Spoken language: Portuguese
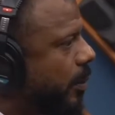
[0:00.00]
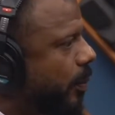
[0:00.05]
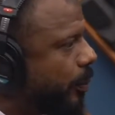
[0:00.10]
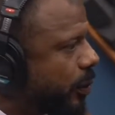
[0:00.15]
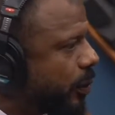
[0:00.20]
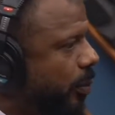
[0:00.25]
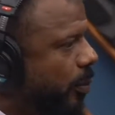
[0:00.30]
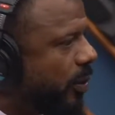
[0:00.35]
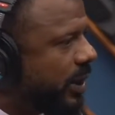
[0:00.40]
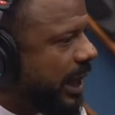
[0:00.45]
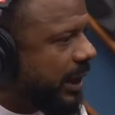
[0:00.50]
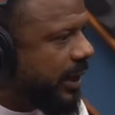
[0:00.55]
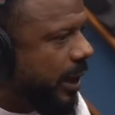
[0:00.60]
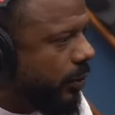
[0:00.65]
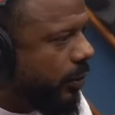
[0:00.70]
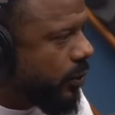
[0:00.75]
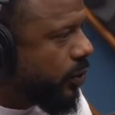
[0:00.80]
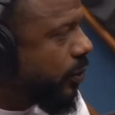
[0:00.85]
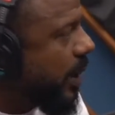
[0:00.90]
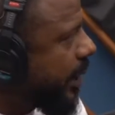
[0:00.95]
Porque o Monarca
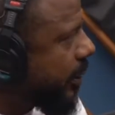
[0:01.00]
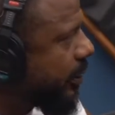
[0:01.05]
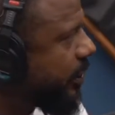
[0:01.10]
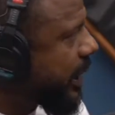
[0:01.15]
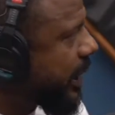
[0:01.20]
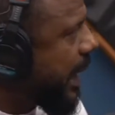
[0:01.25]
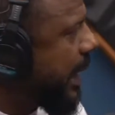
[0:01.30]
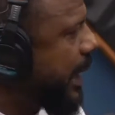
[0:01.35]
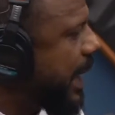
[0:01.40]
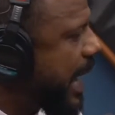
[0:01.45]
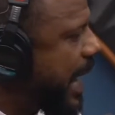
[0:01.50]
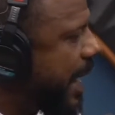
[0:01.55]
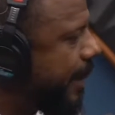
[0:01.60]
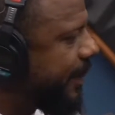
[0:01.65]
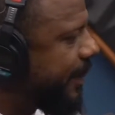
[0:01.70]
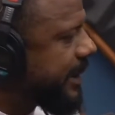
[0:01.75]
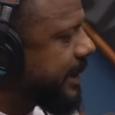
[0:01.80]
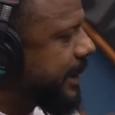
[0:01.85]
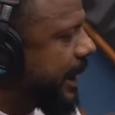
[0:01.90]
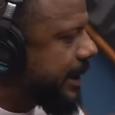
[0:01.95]
é usuário de
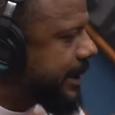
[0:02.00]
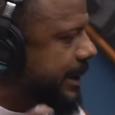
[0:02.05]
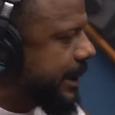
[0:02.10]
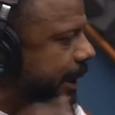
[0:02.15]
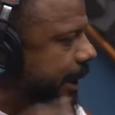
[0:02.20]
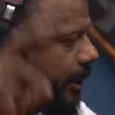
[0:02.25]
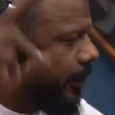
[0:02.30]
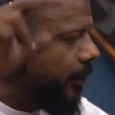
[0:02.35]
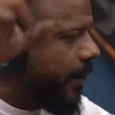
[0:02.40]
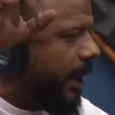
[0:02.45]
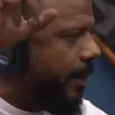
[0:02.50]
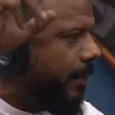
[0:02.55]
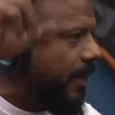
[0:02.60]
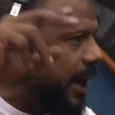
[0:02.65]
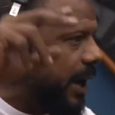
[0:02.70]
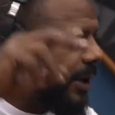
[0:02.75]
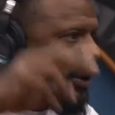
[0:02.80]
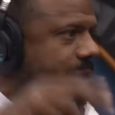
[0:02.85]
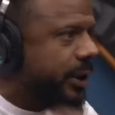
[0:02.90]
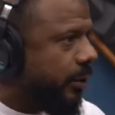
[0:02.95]
cannabis, desenha uma
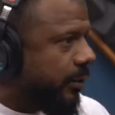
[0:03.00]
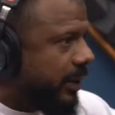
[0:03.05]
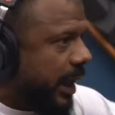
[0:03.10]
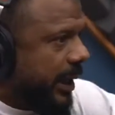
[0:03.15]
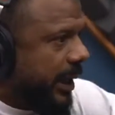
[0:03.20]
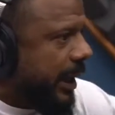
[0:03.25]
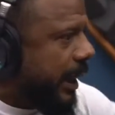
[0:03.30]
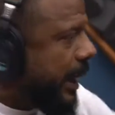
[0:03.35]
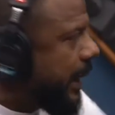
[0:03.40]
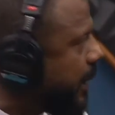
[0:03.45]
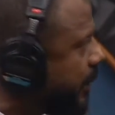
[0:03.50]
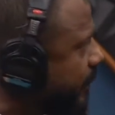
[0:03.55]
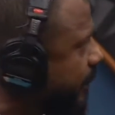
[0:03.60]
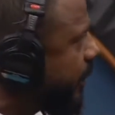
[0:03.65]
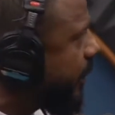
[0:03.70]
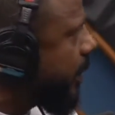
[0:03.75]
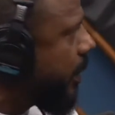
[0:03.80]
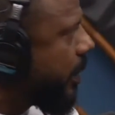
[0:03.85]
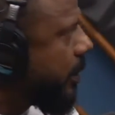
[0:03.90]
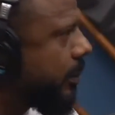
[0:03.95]
imagem que não tem nada a
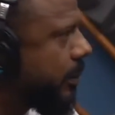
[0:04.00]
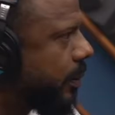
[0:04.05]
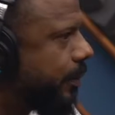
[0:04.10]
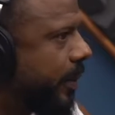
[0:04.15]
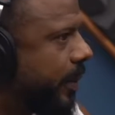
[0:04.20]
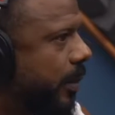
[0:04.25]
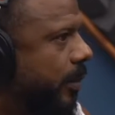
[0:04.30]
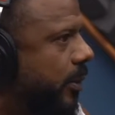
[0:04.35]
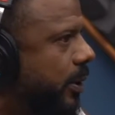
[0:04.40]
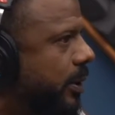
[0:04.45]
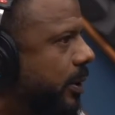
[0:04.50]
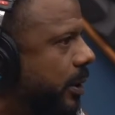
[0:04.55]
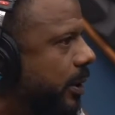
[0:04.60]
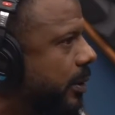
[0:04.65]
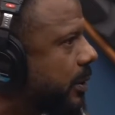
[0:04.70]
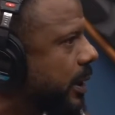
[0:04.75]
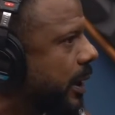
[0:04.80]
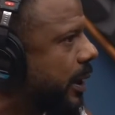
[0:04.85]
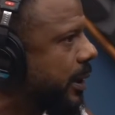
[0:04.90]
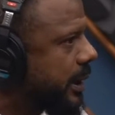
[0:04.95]
ver. Verdade. Então, pelo amor de
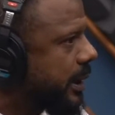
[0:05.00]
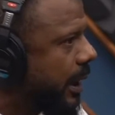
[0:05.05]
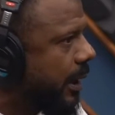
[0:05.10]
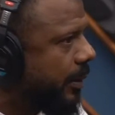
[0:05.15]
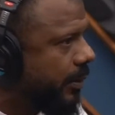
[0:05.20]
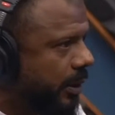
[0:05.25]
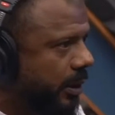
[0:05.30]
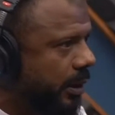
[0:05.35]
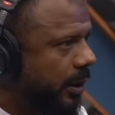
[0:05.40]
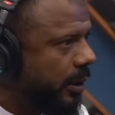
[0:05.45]
Deus, cara, sabe?